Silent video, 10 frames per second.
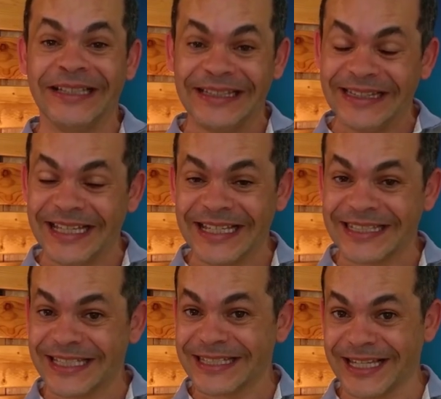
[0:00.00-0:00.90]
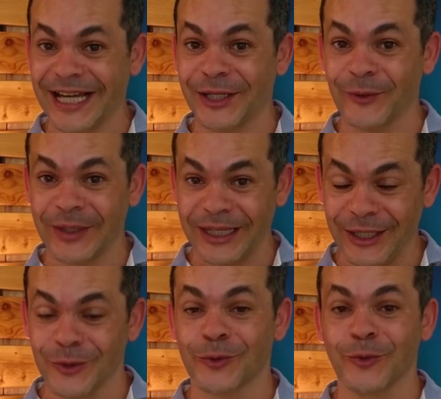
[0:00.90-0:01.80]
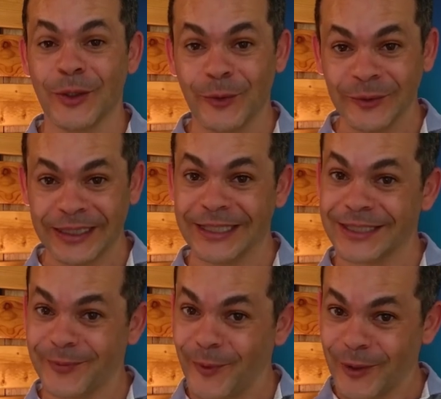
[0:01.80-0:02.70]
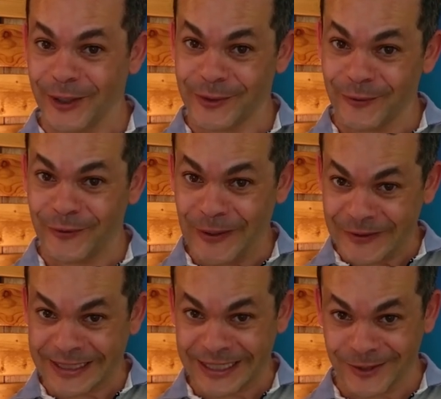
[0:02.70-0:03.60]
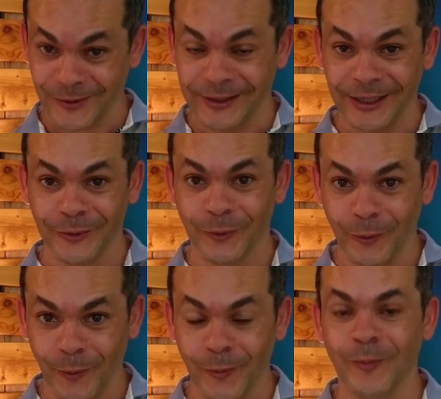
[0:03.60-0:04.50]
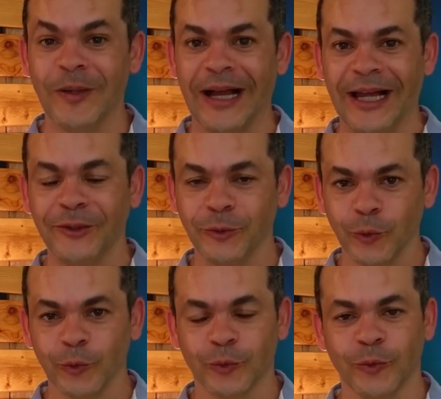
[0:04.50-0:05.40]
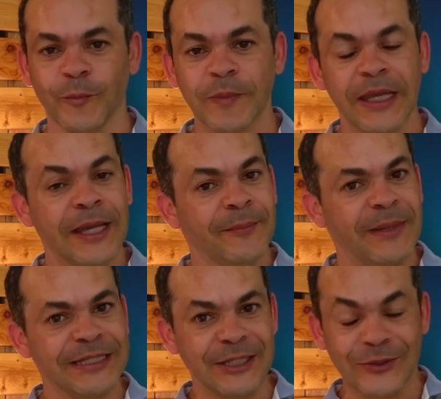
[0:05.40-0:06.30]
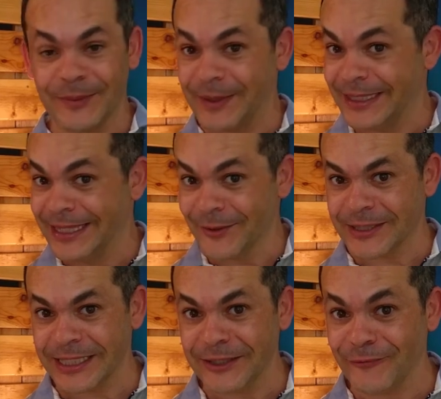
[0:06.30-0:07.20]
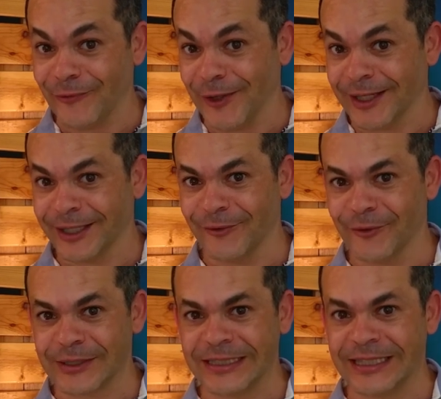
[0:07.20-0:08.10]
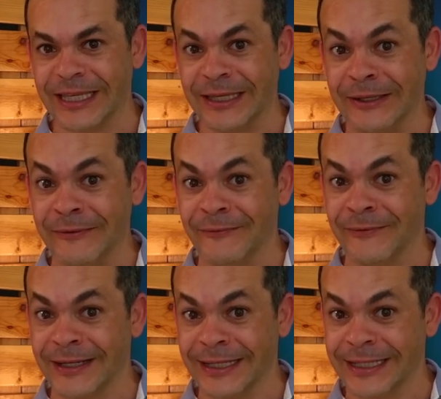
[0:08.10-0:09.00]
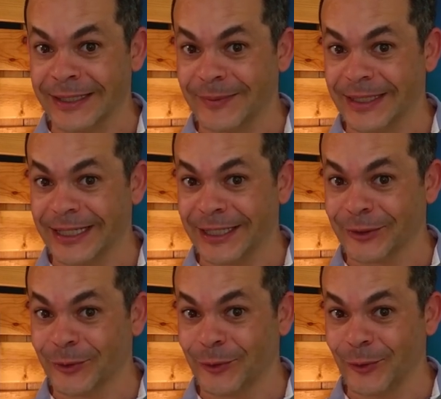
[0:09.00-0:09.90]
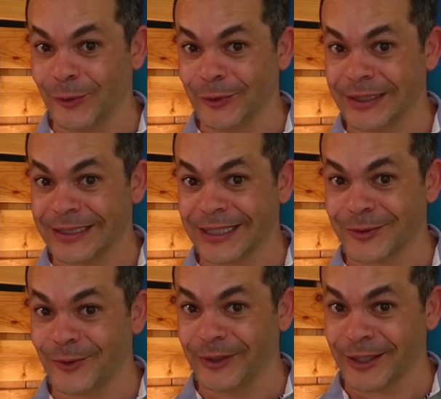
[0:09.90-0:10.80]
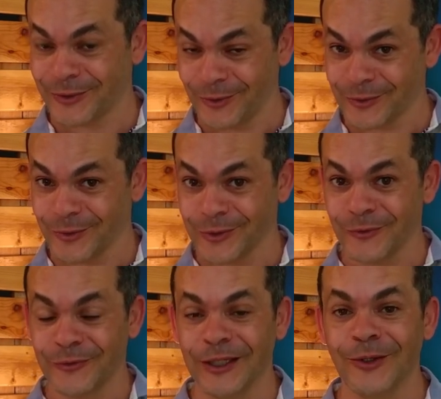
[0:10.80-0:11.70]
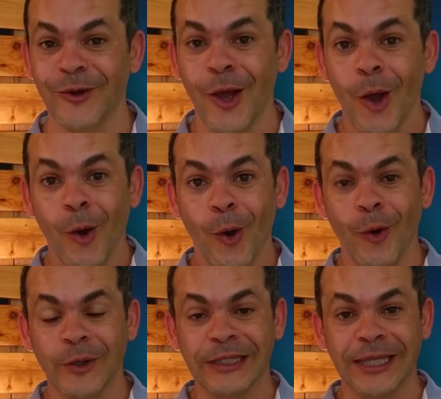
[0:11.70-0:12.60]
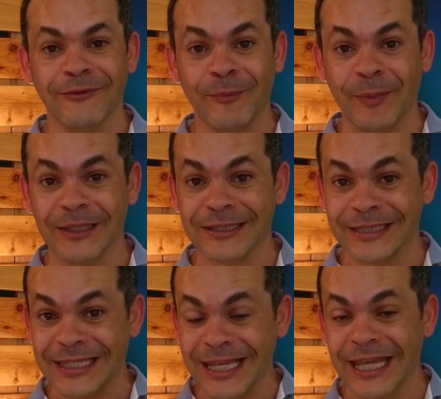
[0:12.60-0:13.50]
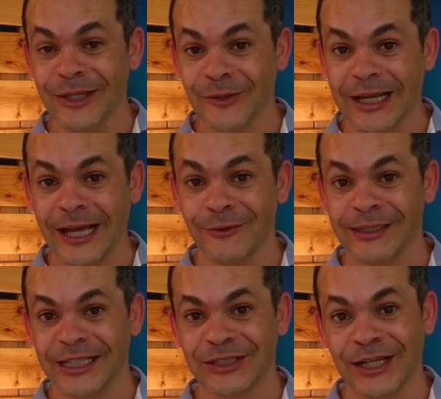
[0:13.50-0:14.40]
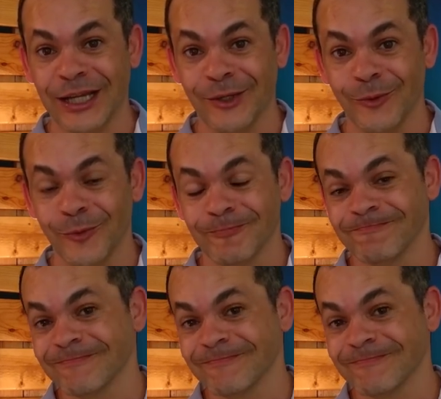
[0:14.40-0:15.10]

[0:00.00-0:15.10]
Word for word: necessário que isso aconteça, porque seu filho está se tornando um adulto. Mas isso também não significa que você deva quebrar todas as conexões com seu filho ou que deva apenas ignorá-lo e deixá-lo